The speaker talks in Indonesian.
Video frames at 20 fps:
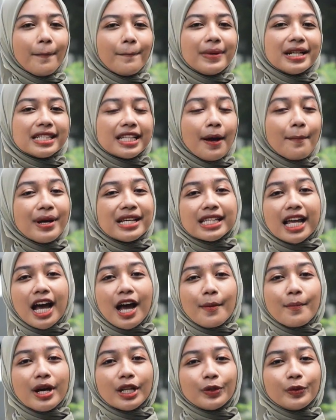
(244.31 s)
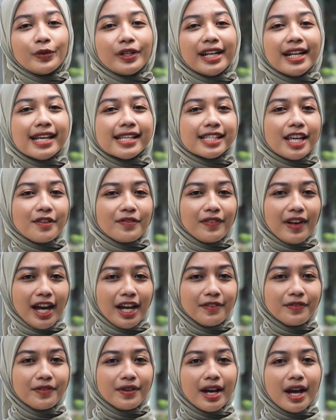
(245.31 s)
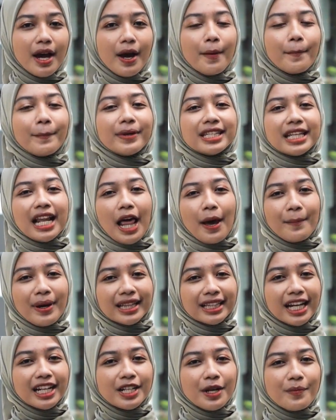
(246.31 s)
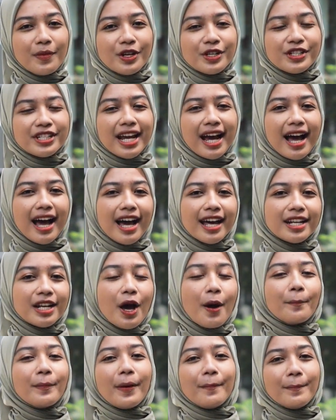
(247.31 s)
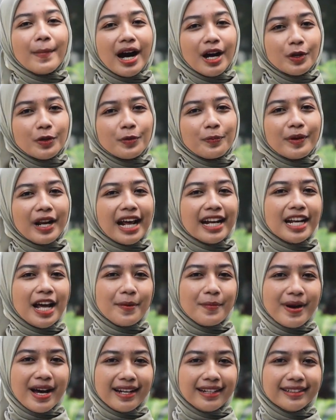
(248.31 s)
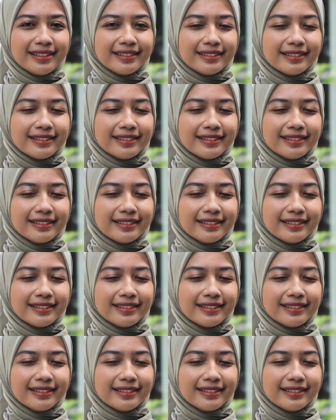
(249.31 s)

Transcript: Bersama sahabat UDD Safe Life, menyelamatkan kemanusiaan, membangun peradaban.